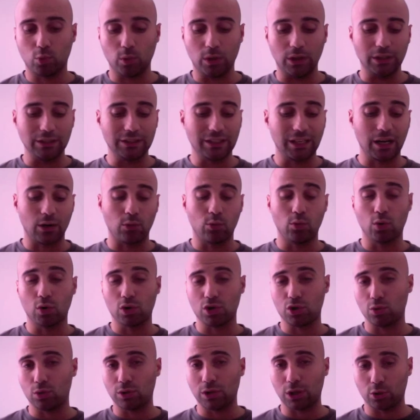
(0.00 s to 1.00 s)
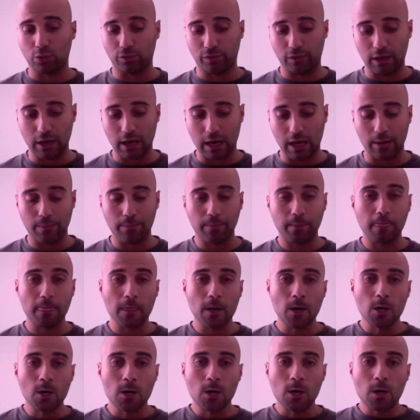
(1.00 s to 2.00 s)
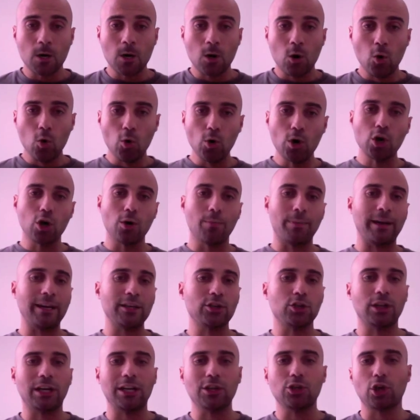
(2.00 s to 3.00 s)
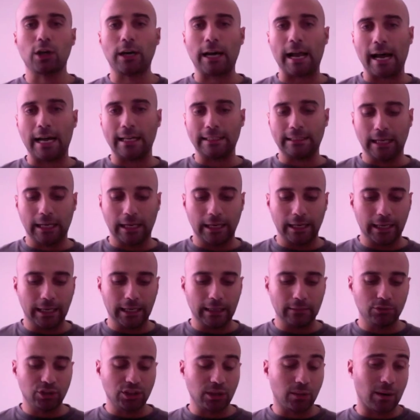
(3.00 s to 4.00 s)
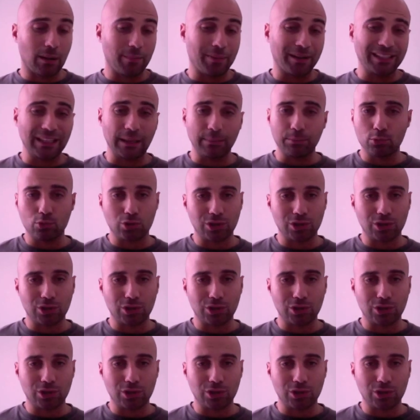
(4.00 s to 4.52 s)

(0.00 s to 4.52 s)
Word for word: Quindi 3 a 1 il risultato finale. Unico pareggio della giornata è diciamo, la partita più